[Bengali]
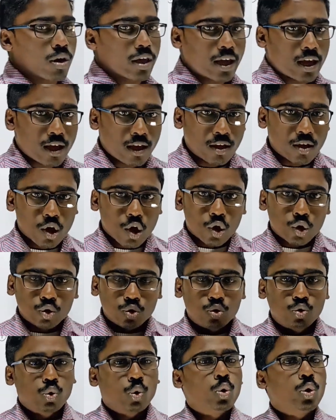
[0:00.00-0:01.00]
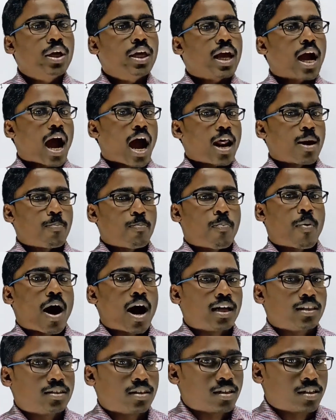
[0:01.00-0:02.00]
করে দুই আর
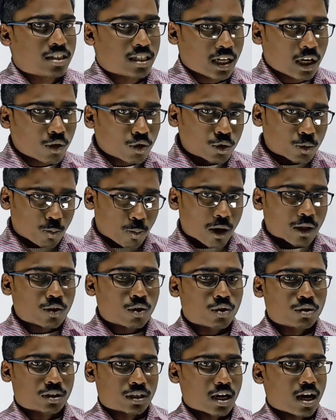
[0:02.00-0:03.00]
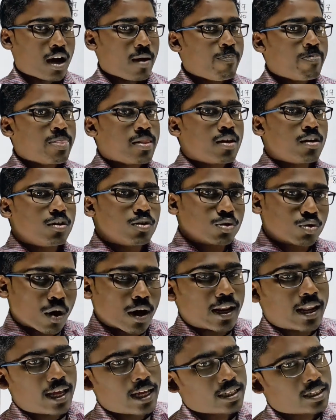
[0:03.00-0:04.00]
পাঁচ আসে উৎপাদকটা
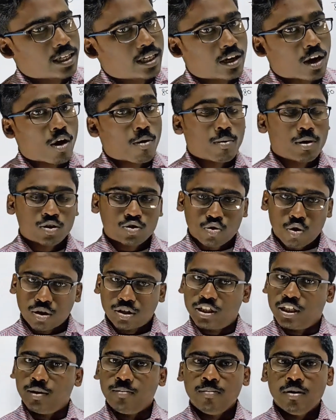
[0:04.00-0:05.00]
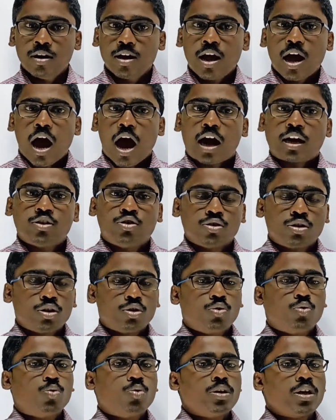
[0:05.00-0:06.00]
তাহলে সেটা হবে সসীম আর যদি
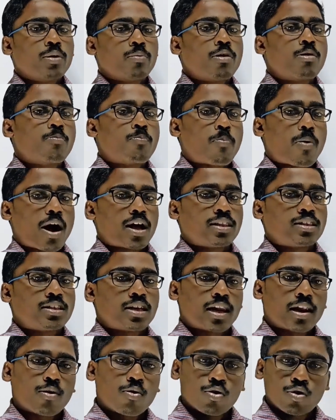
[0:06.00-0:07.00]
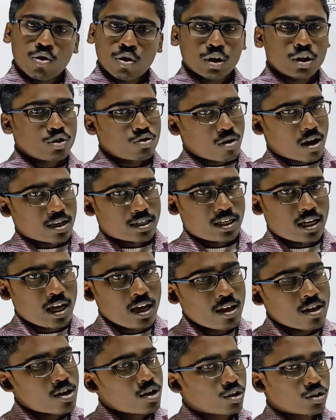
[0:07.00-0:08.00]
দুই এবং পাঁচ ছাড়া অন্য কিছু আসে
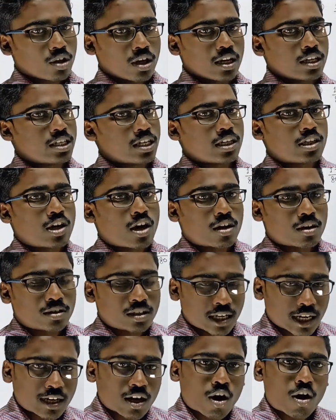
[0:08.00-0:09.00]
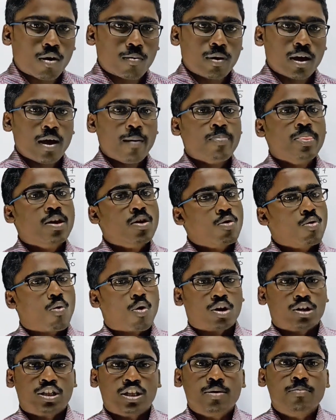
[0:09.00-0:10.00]
তাহলে সেটা হবে
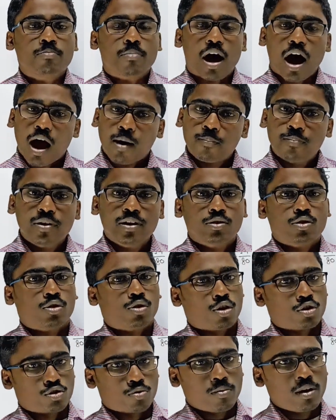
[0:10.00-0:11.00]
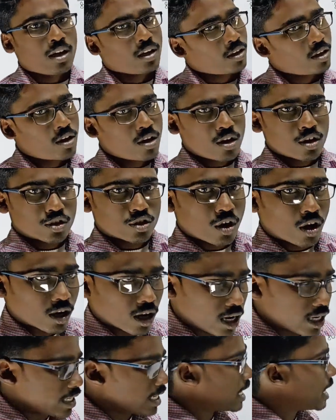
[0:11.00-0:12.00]
অসীম বা আবৃত দশমিক
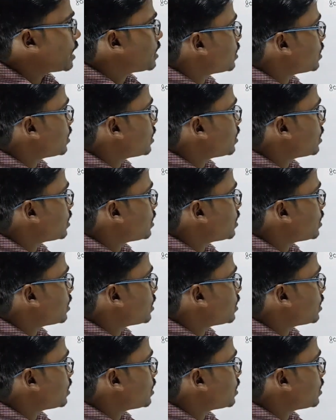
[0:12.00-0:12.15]
সংখ্যা ঠিক